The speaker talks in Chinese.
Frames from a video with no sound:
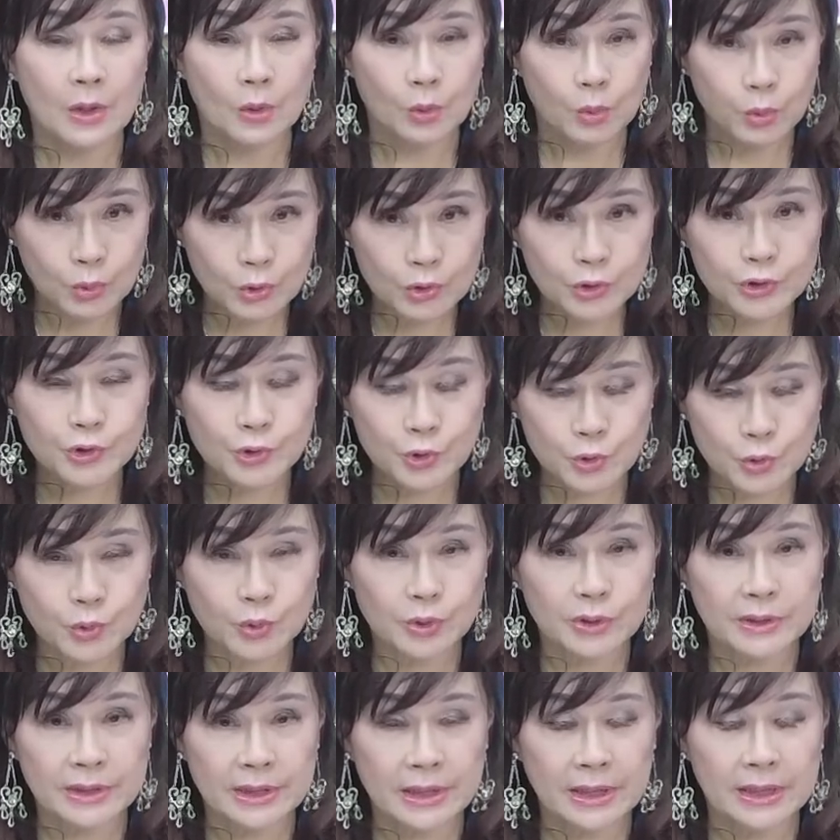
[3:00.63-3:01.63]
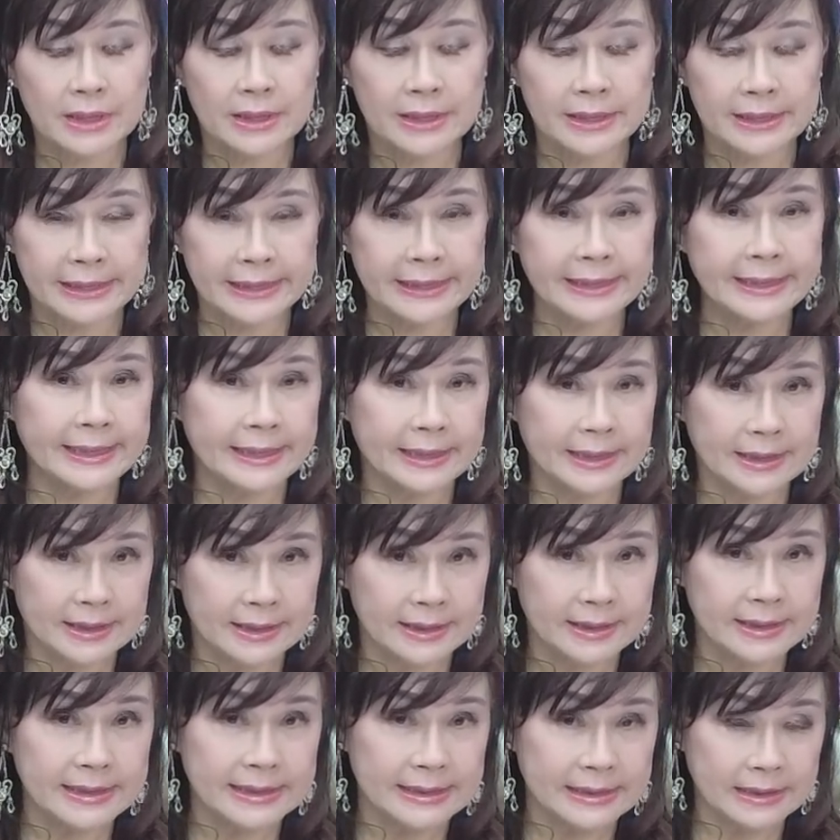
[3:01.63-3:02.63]
或许呢，你也
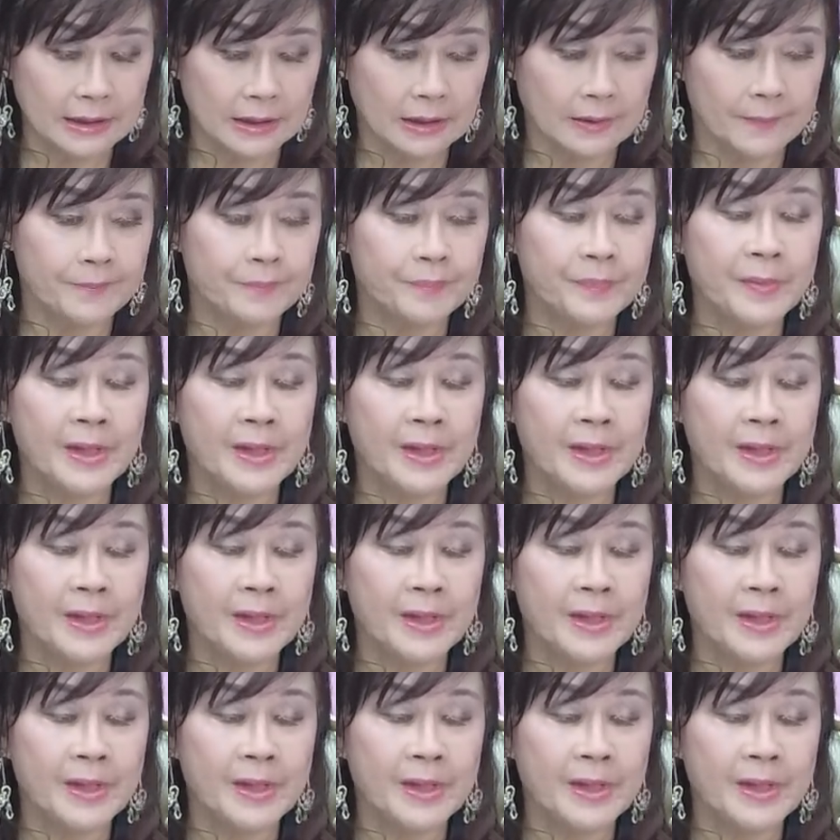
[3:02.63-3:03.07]
可以哈，